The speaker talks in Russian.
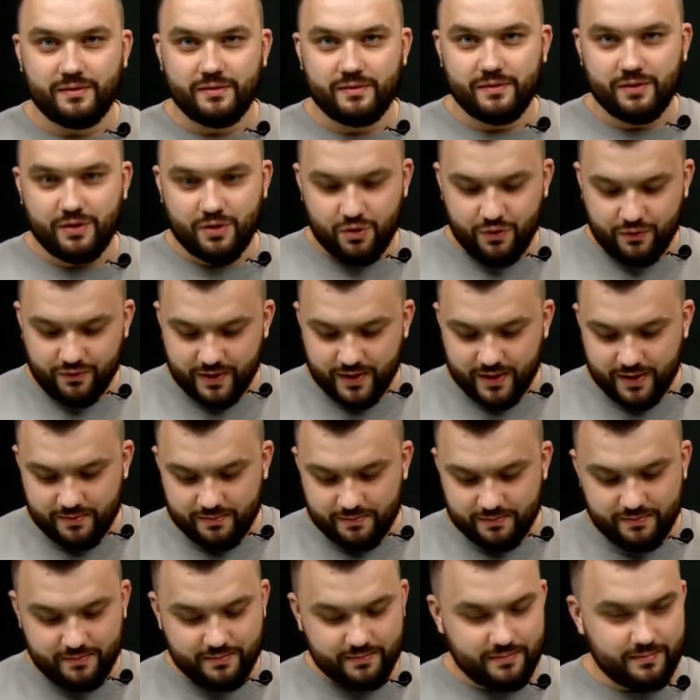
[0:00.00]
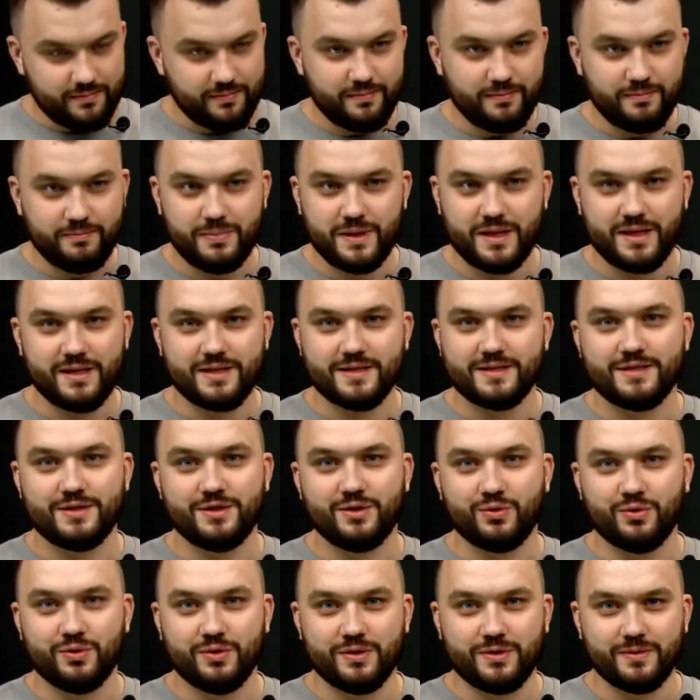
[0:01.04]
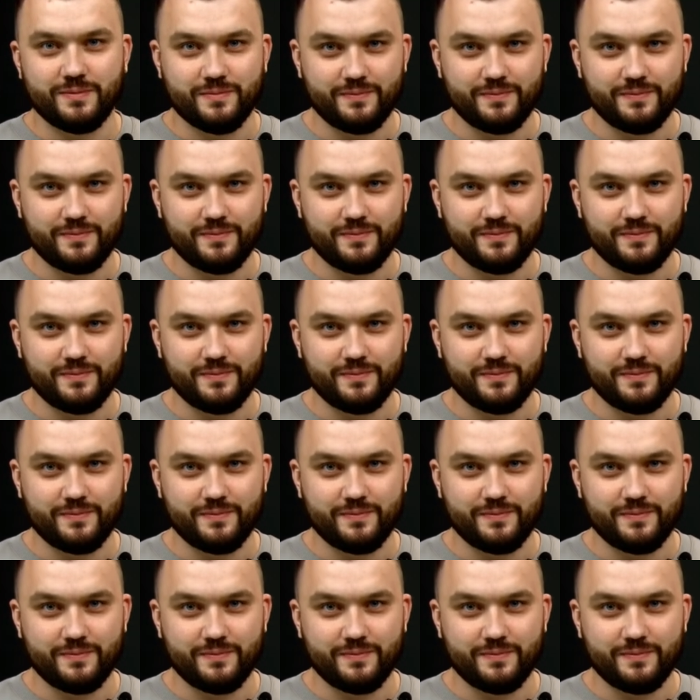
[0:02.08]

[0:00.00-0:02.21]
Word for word: Ровно 15 секунд.